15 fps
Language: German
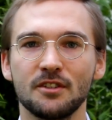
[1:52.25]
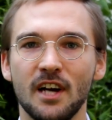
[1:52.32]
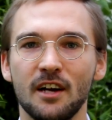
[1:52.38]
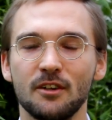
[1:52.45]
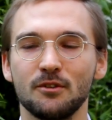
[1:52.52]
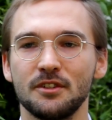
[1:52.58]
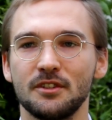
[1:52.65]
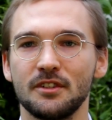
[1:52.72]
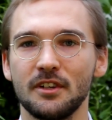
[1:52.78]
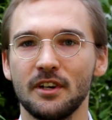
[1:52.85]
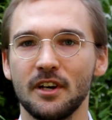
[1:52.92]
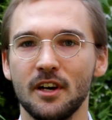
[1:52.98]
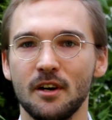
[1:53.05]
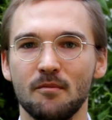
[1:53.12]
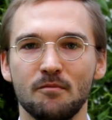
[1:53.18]
Und
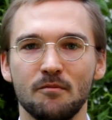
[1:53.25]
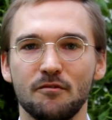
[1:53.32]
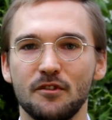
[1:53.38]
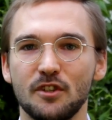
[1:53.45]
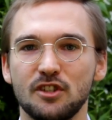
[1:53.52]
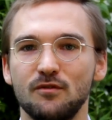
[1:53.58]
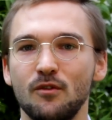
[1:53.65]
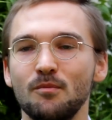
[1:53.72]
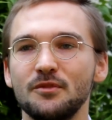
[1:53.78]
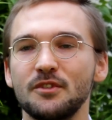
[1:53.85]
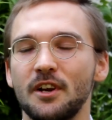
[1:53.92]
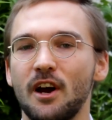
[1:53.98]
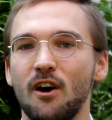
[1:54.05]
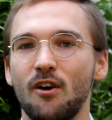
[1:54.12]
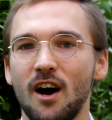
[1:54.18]
dadurch ähm,
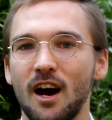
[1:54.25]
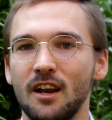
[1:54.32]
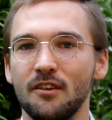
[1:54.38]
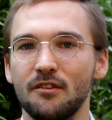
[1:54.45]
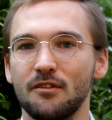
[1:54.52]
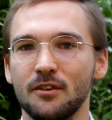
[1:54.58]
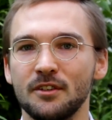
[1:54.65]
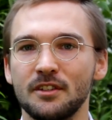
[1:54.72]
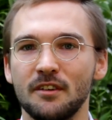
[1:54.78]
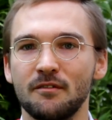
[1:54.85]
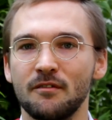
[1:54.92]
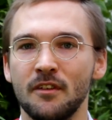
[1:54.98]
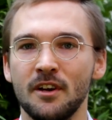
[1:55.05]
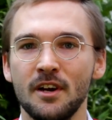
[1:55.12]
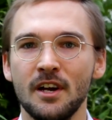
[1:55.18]
verschwimmt dann auch alles.
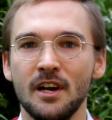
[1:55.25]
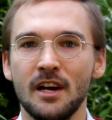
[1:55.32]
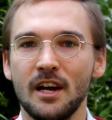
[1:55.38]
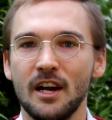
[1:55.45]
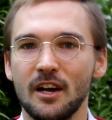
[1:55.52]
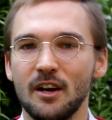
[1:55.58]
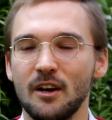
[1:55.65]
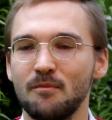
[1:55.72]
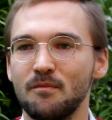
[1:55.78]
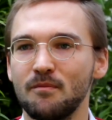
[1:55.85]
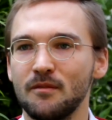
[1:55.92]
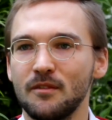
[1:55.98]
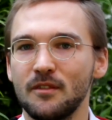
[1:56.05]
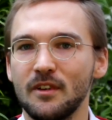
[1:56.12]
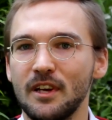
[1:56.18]
Und dann
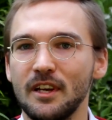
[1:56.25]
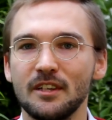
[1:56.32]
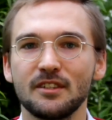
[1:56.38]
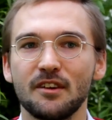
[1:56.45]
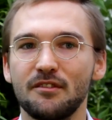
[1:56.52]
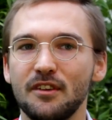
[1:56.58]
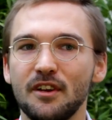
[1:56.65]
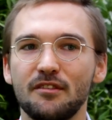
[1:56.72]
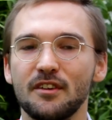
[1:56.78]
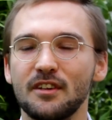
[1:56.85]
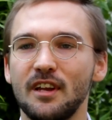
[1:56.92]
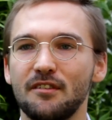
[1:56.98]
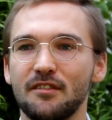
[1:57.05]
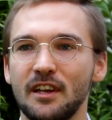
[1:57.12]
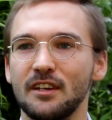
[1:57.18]
ähm, interessiert
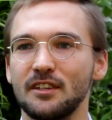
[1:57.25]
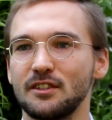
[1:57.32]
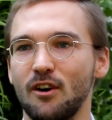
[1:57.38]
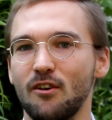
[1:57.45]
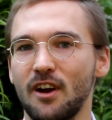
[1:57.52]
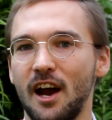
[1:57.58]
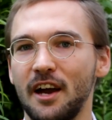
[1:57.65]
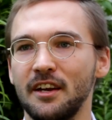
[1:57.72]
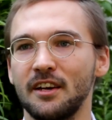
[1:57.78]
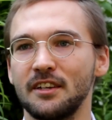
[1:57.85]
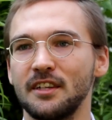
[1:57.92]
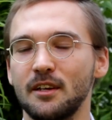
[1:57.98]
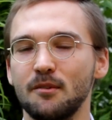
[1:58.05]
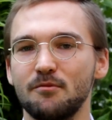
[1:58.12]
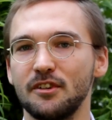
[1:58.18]
sich letztendlich auch
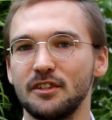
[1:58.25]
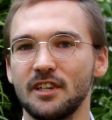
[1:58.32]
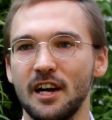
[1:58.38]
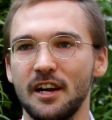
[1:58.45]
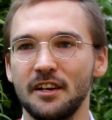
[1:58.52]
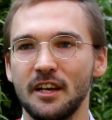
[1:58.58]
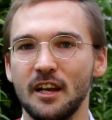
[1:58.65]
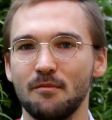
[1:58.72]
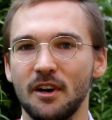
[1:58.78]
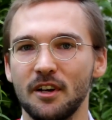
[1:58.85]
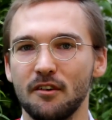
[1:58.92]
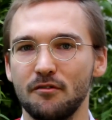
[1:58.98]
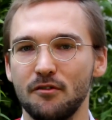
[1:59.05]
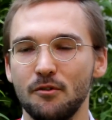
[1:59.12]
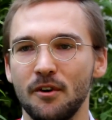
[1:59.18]
keiner der Gipfelteilnehmer
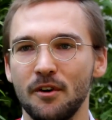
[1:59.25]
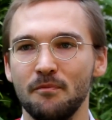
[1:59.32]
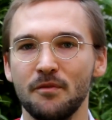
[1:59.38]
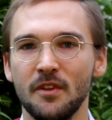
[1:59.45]
dafür.